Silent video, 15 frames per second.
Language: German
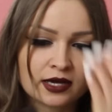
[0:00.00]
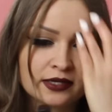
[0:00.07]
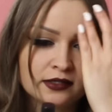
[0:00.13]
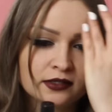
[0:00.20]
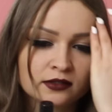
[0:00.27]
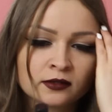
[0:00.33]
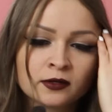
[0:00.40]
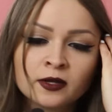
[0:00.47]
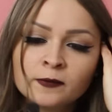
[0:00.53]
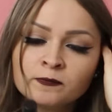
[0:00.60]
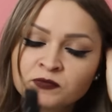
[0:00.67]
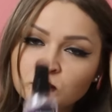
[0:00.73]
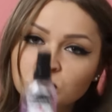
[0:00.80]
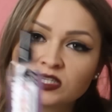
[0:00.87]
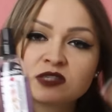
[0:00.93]
reinigen.
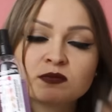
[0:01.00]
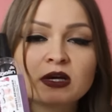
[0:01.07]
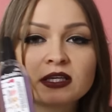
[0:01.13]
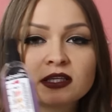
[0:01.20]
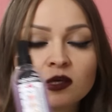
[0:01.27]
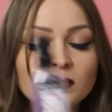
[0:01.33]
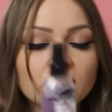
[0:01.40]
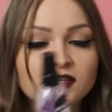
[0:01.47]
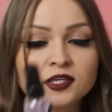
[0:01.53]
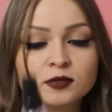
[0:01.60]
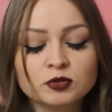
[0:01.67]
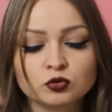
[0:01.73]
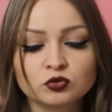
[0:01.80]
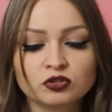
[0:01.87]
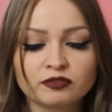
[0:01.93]
Und das mache ich immer
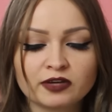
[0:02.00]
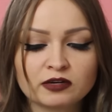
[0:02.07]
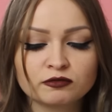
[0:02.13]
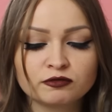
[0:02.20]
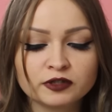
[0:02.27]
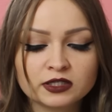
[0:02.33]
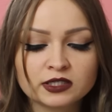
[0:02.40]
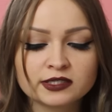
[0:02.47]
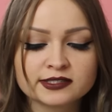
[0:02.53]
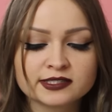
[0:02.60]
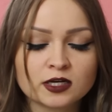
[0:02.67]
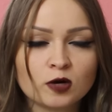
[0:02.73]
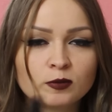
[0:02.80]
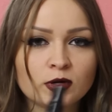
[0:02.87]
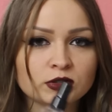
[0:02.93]
hiermit und die werden wirklich
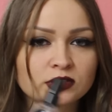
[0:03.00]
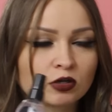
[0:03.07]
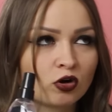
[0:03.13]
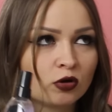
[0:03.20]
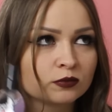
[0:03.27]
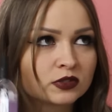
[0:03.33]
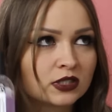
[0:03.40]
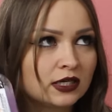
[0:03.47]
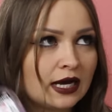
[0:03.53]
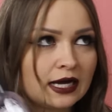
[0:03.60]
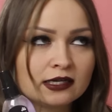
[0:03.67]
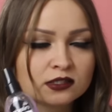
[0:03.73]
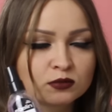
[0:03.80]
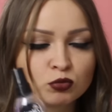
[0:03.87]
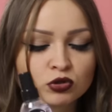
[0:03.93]
sauber und da kommt
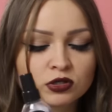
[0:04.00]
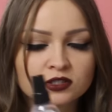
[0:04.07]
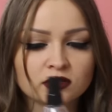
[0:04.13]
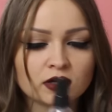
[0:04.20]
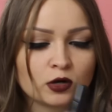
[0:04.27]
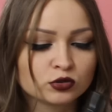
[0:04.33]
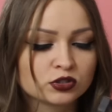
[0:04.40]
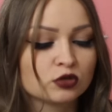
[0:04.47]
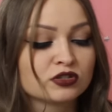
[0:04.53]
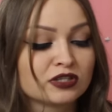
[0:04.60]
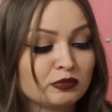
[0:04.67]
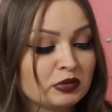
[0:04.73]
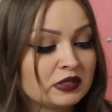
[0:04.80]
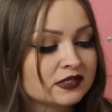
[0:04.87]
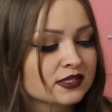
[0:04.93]
alles mögliche raus aus
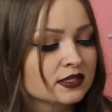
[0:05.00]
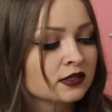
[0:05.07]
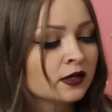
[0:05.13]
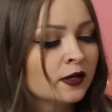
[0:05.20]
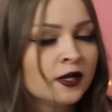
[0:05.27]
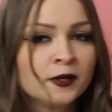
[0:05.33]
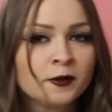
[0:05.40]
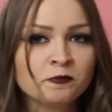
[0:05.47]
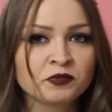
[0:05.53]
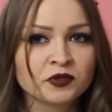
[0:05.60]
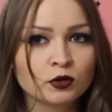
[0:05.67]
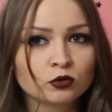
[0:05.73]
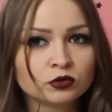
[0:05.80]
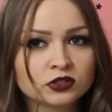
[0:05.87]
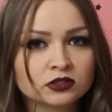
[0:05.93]
den Pinseln.
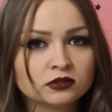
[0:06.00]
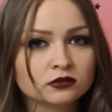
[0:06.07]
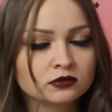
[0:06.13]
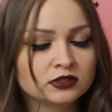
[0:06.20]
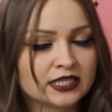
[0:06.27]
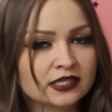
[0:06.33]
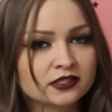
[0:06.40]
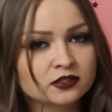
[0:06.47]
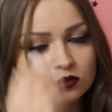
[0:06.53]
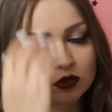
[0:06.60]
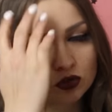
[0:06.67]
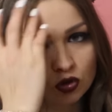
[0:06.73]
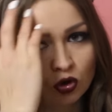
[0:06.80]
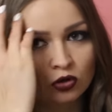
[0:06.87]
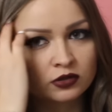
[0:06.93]
Und der ist
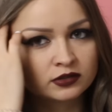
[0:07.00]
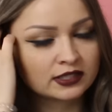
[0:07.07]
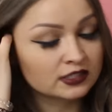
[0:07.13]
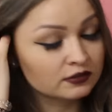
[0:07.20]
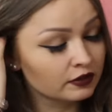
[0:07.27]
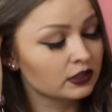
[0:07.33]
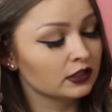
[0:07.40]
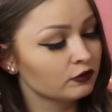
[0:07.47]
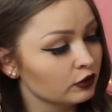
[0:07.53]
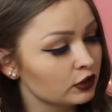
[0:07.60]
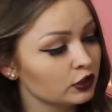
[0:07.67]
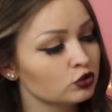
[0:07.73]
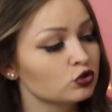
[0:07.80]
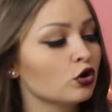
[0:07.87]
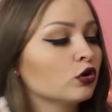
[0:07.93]
toll. Der ist wirklich,
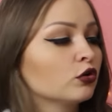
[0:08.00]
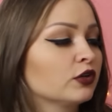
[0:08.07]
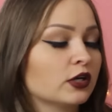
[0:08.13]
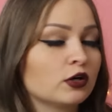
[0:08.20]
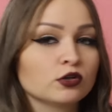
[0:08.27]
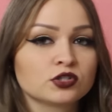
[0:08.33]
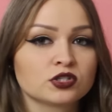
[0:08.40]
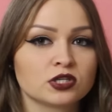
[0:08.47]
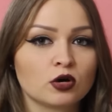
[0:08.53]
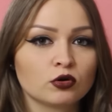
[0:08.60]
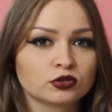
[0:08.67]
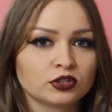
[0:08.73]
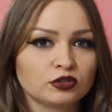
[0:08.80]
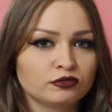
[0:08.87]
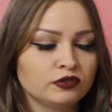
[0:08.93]
wirklich toll und der kostet
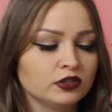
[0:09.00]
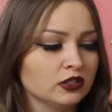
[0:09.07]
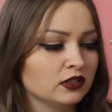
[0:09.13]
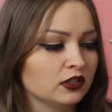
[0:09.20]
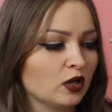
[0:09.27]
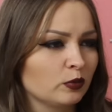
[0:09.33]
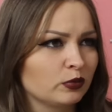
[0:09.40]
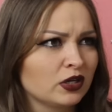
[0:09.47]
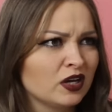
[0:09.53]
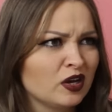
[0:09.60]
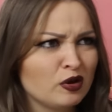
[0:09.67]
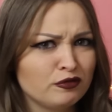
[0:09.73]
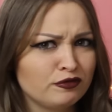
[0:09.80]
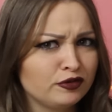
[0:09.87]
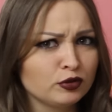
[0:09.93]
auch nicht viel. Ich glaube
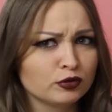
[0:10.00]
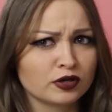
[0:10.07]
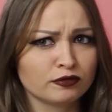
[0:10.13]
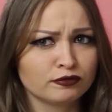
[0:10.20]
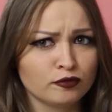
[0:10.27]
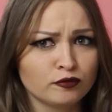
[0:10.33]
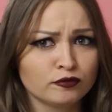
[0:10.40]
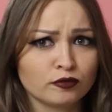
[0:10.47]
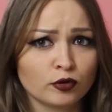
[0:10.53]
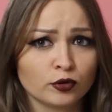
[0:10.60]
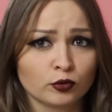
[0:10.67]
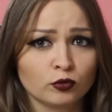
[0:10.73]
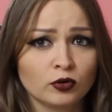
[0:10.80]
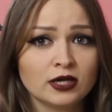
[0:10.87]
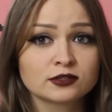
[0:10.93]
4 oder 5
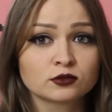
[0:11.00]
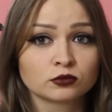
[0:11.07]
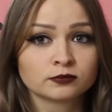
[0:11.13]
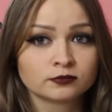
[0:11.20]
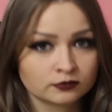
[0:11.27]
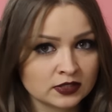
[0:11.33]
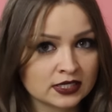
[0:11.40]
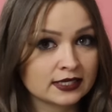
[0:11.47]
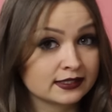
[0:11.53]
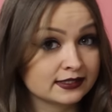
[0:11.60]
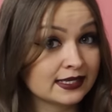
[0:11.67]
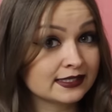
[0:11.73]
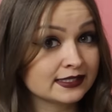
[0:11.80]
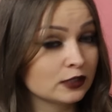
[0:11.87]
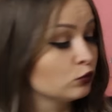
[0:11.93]
Euro. Also
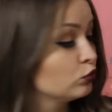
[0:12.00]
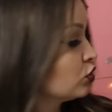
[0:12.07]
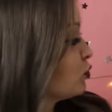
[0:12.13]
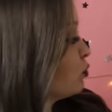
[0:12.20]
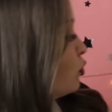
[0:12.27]
sehr, sehr gutes